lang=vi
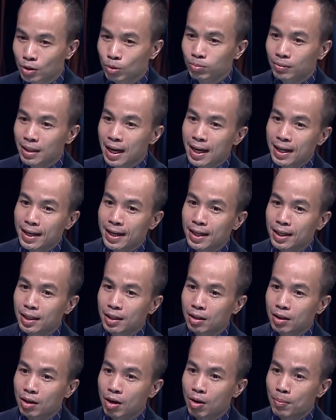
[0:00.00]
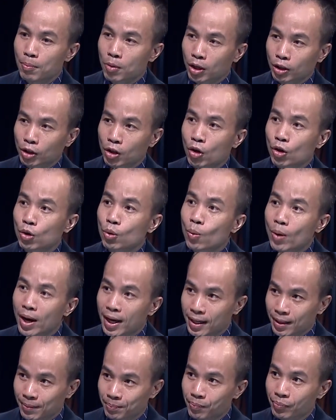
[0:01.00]
chúng ta nên có một cái thói
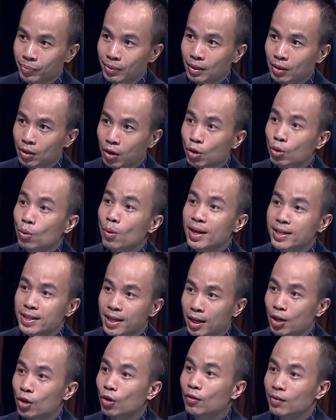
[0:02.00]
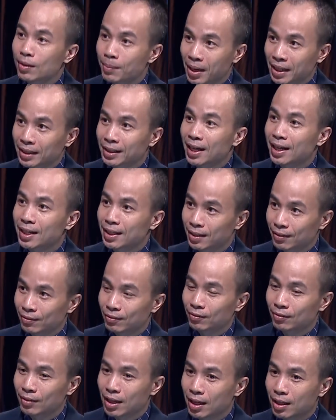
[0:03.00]
quen thói quen nhận lỗi về bản thân
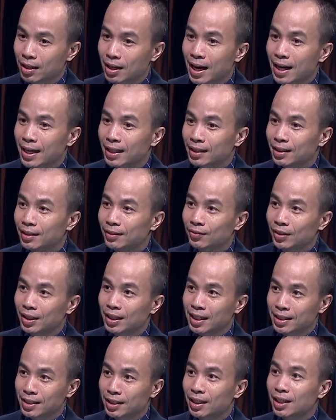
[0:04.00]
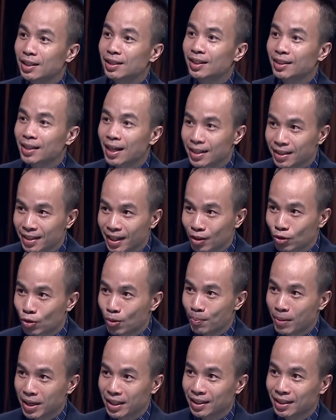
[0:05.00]
à, ngay từ với cả những cái người thân nhất
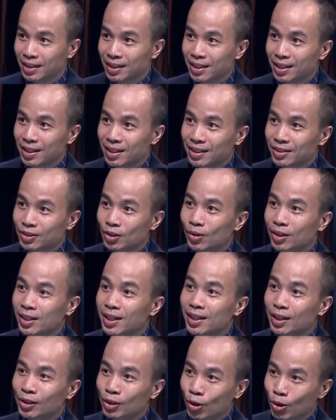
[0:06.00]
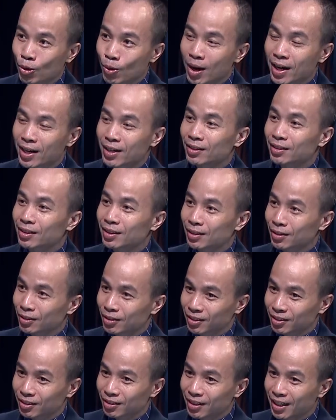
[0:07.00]
của mình rồi khi cái thói quen nó
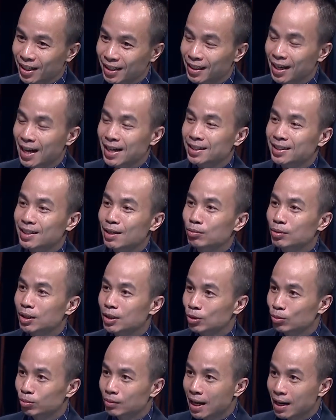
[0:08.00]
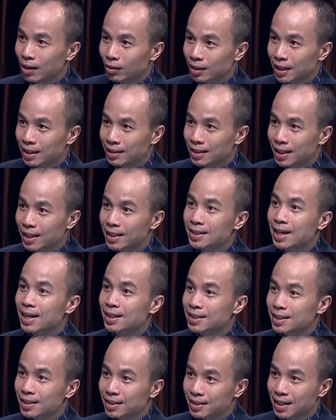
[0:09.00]
nó hình thành xong thì chúng ta có thể dễ
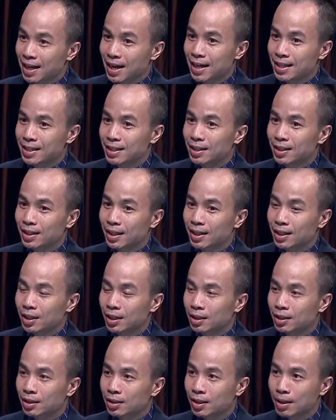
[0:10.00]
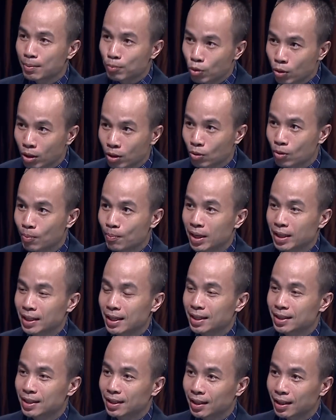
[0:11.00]
dàng chia sẻ những cái khiếm khuyết của mình
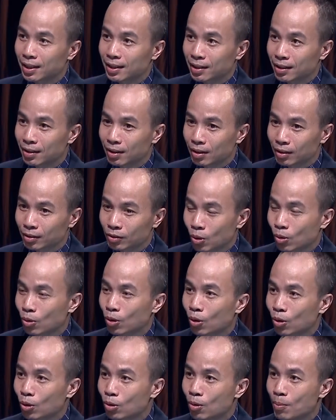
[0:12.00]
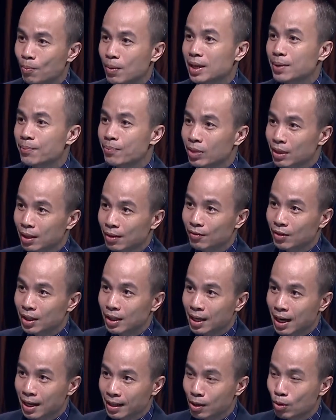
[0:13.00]
này những cái tội lỗi của mình với
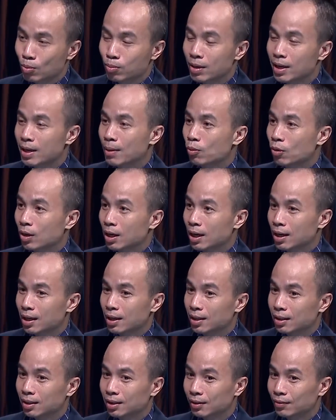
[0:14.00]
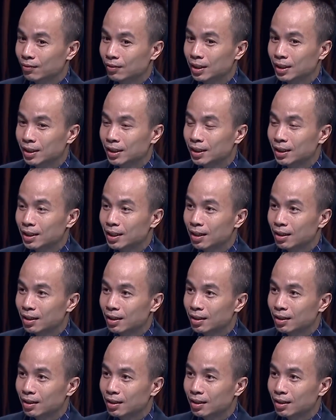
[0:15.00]
cả đồng nghiệp hoặc là ở với à,